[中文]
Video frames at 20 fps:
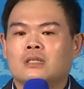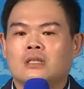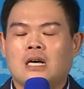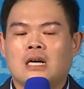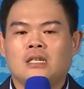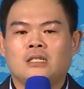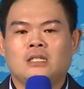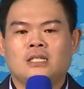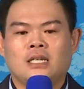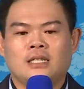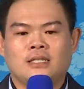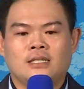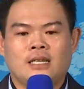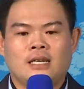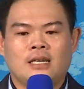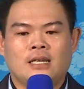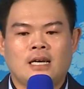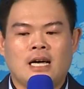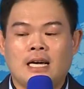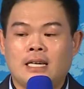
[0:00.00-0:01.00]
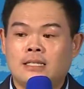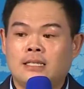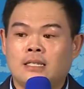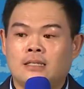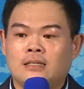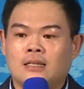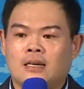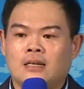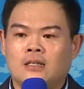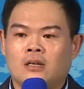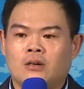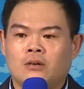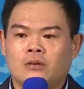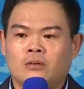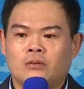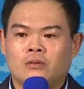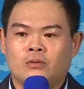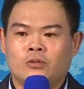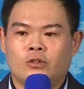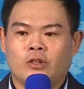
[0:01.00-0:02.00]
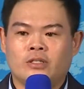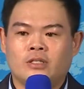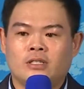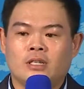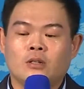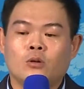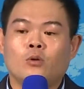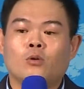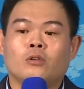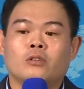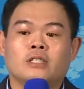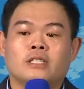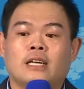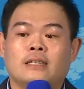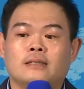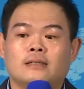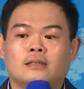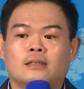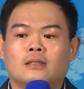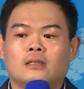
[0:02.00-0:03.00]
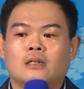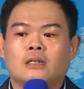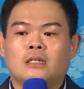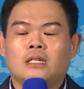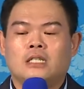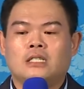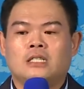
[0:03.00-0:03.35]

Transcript: 他现在癌症啊，然后全身扩散，已